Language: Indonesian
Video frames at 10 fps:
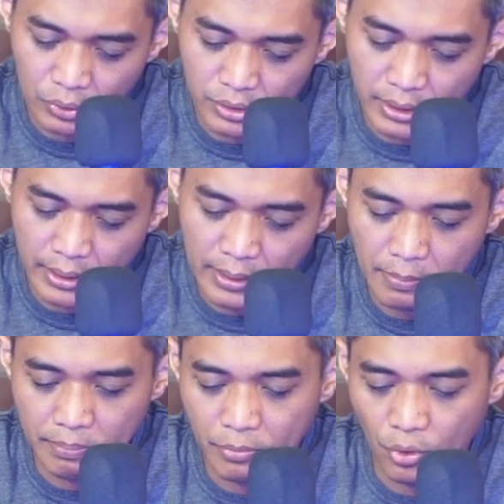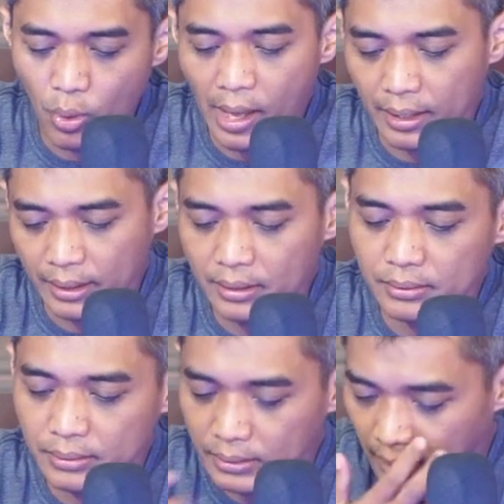itu saya
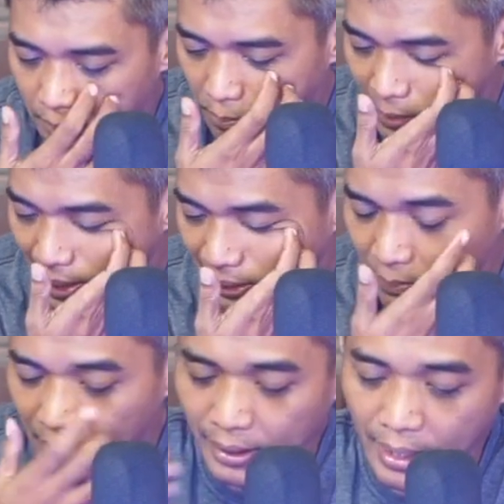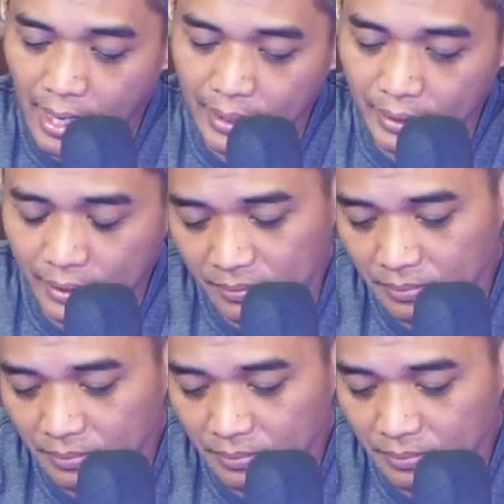keluarin, saya ganti pakai air